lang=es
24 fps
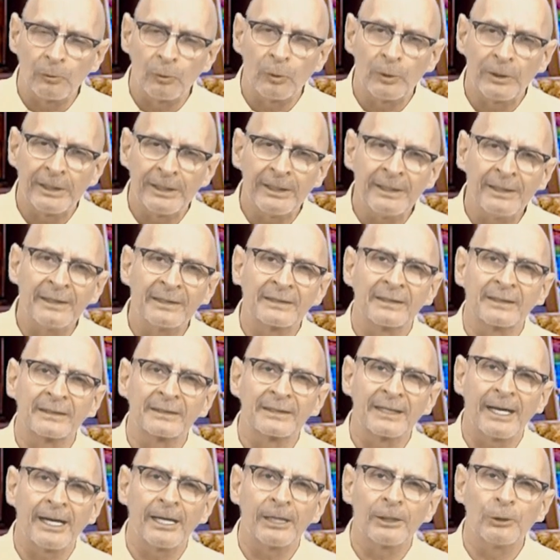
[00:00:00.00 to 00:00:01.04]
pero es
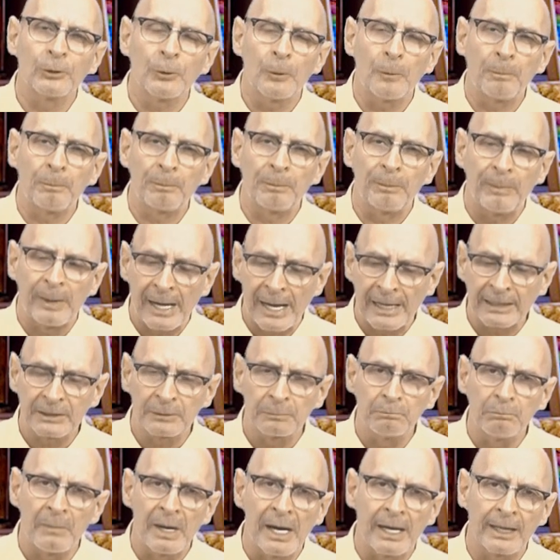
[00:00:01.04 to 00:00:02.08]
necesario
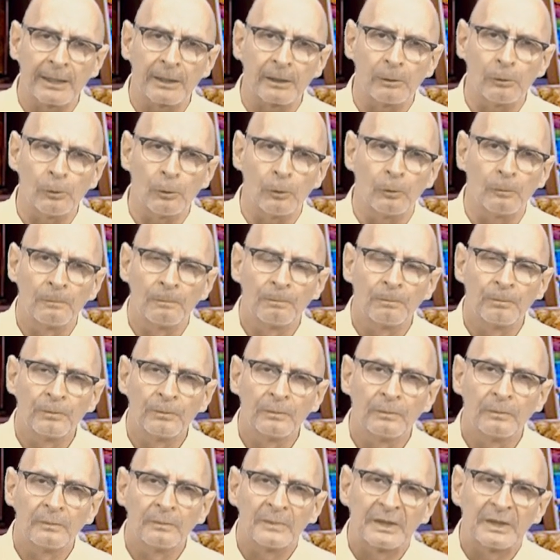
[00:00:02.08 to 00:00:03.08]
plasmarlo,